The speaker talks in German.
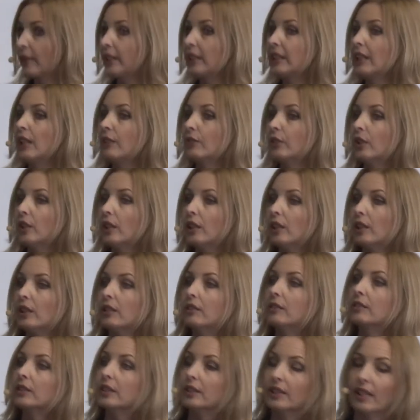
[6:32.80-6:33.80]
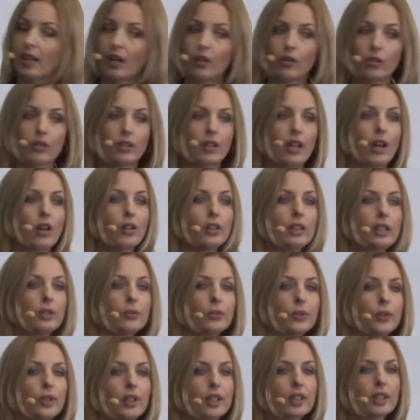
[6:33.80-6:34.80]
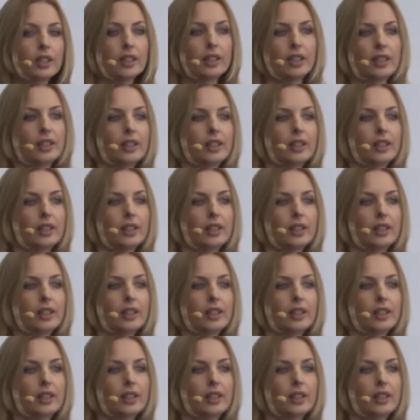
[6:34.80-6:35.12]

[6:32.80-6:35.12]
Jawohl, genau, auch ein Erfolg.